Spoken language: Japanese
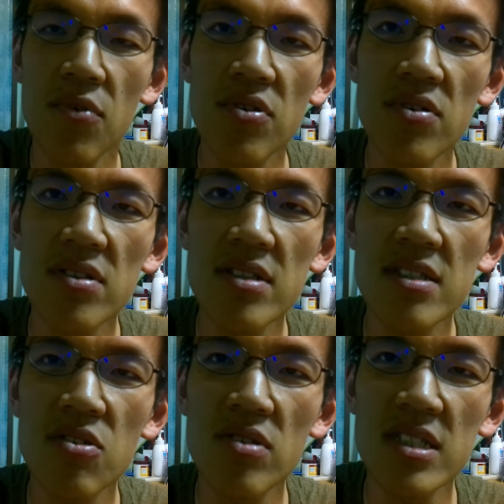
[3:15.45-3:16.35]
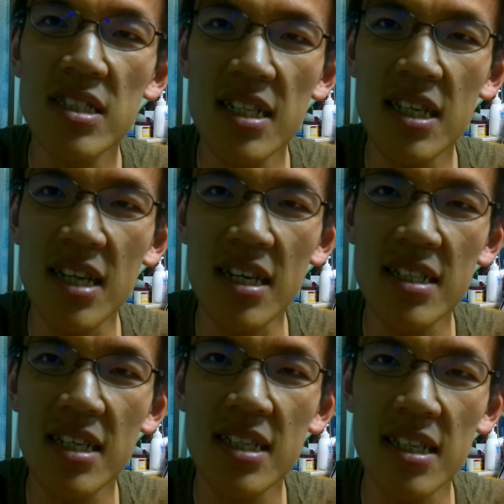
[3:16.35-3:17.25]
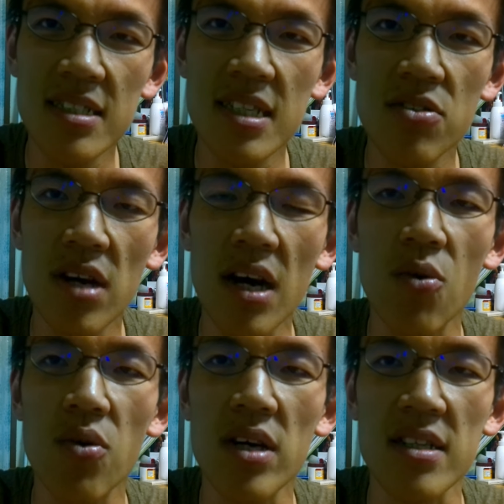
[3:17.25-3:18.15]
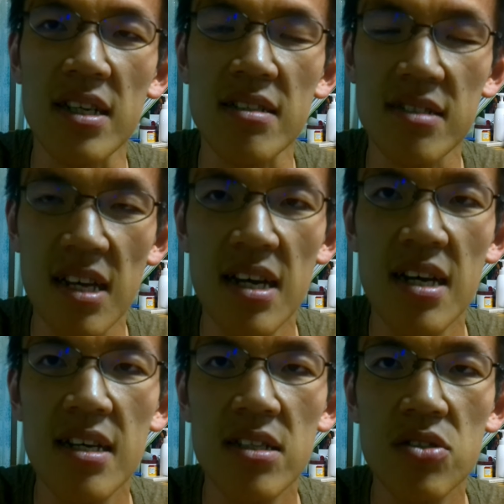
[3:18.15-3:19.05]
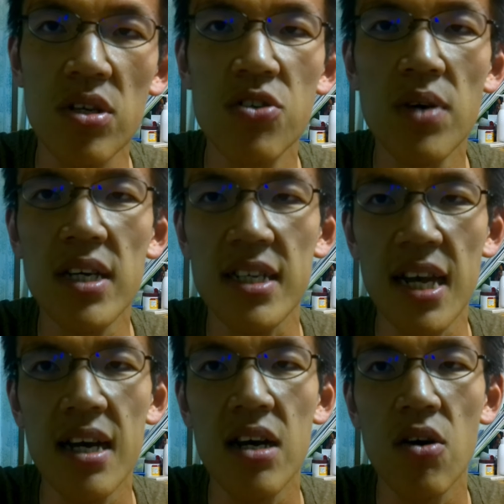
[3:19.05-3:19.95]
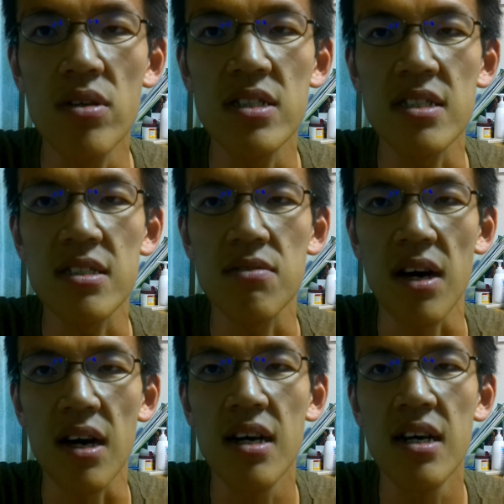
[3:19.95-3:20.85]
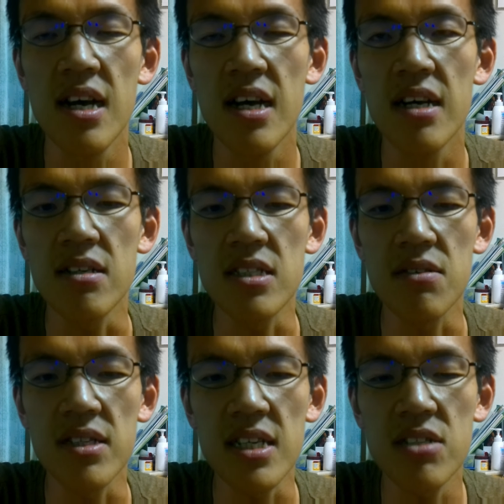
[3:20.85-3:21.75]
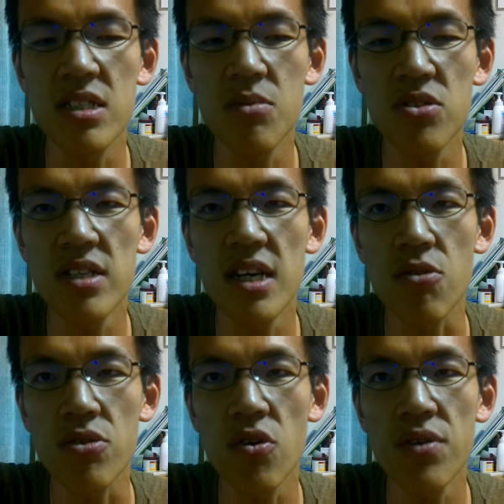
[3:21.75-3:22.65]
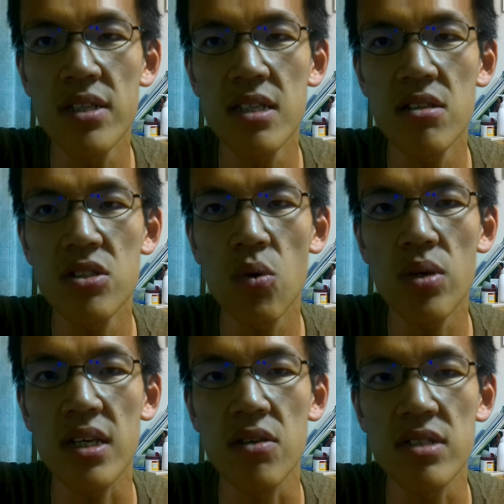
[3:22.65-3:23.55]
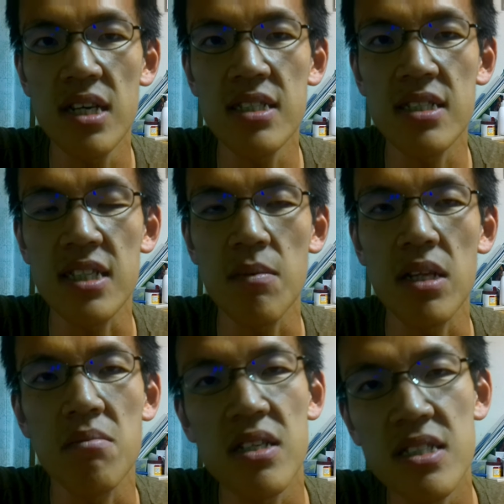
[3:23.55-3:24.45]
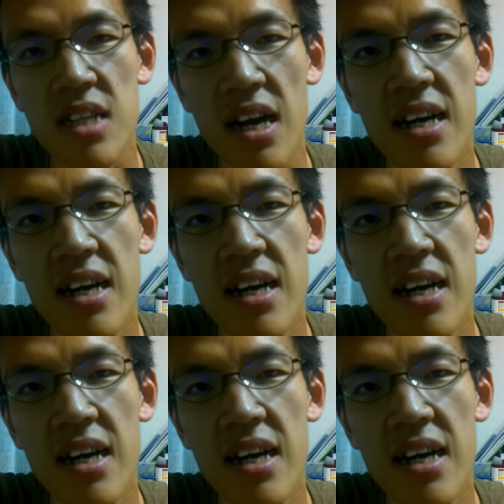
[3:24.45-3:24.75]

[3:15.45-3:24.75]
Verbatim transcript: もう一押し何か足りないかなっていうのは多かったですね。というわけで本日は私の地元にあるお豆腐屋さんの商品をさん品食べてみました。